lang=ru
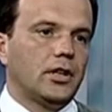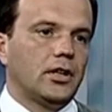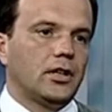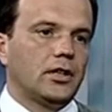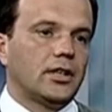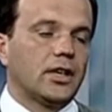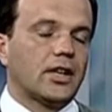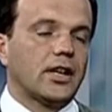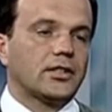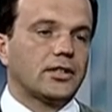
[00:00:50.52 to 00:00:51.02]

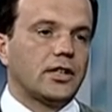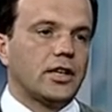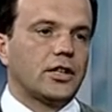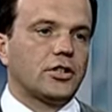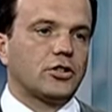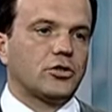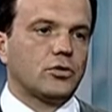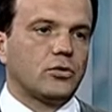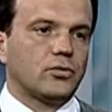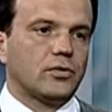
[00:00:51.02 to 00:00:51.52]
доказали,
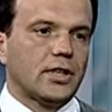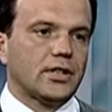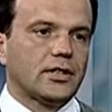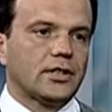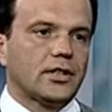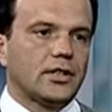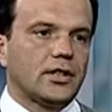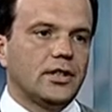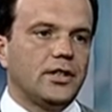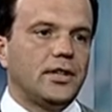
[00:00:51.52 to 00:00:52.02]
что у
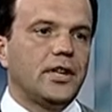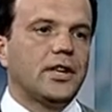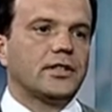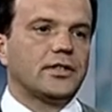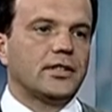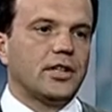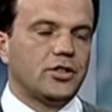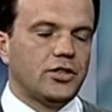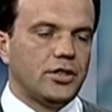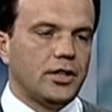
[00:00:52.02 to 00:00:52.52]
нас есть
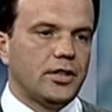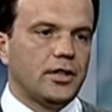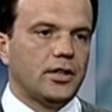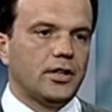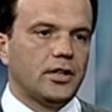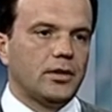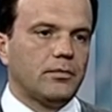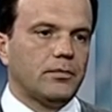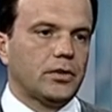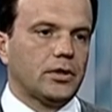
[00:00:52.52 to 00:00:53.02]

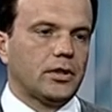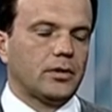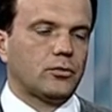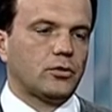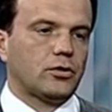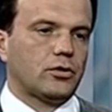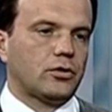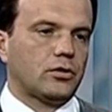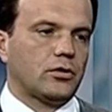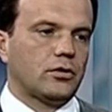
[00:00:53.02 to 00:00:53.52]
защитники, потому
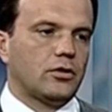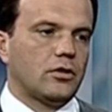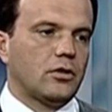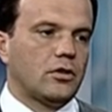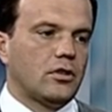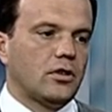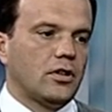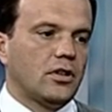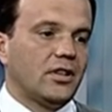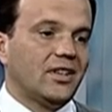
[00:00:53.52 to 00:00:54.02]
что
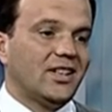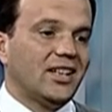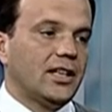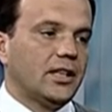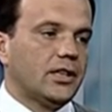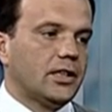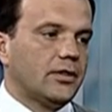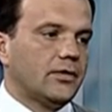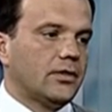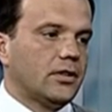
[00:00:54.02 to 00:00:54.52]
до
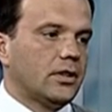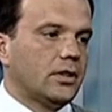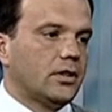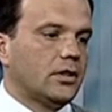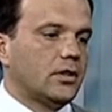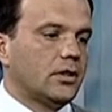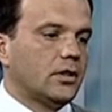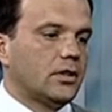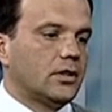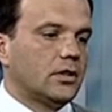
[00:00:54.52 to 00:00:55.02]

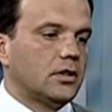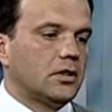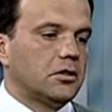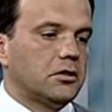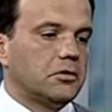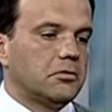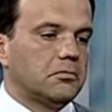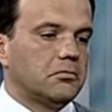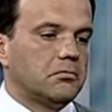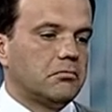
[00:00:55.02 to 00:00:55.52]
этого
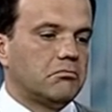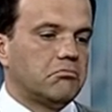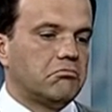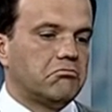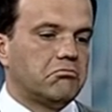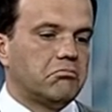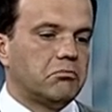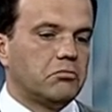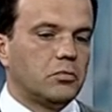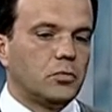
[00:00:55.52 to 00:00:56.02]
э,
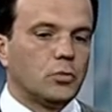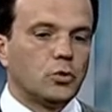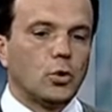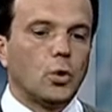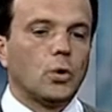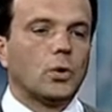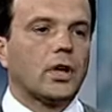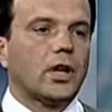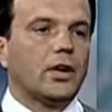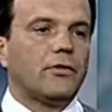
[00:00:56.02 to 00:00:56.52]

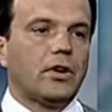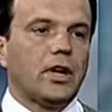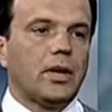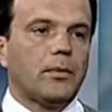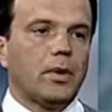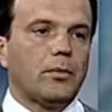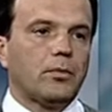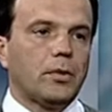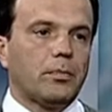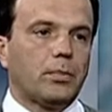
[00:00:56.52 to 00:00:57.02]
долгое
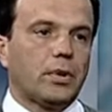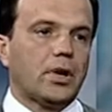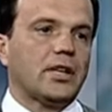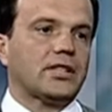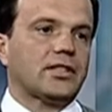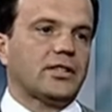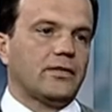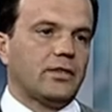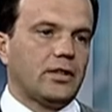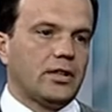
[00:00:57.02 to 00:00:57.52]
время мы
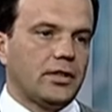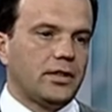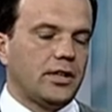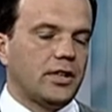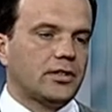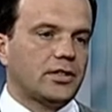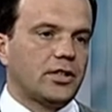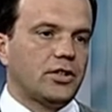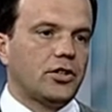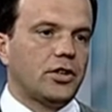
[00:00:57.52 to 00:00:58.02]
праздновали
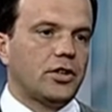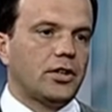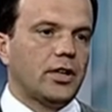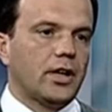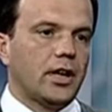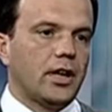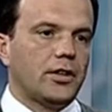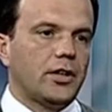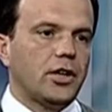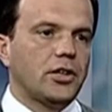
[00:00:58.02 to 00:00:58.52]
День
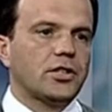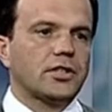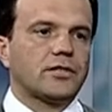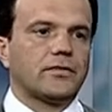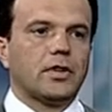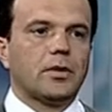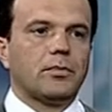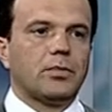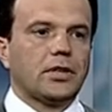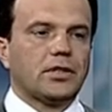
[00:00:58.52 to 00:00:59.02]
защитника
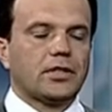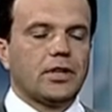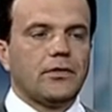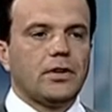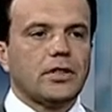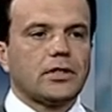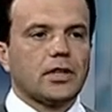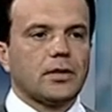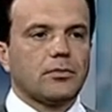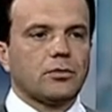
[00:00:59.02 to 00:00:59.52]
Отечества и при
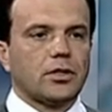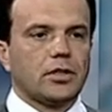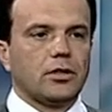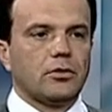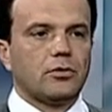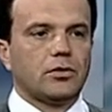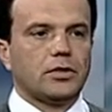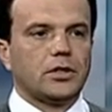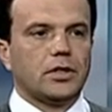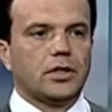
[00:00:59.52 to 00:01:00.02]
Советском
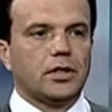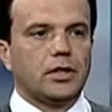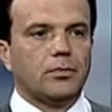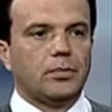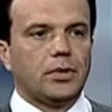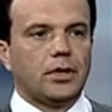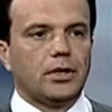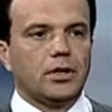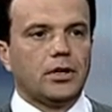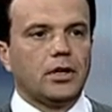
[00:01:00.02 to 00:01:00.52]
Союзе, и
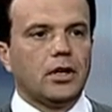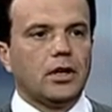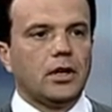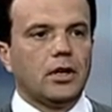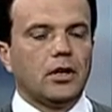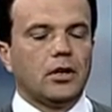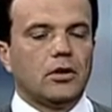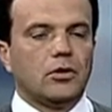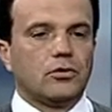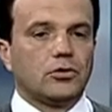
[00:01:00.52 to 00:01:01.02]
при
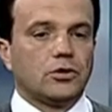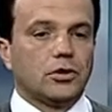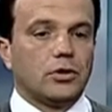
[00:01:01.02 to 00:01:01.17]
уже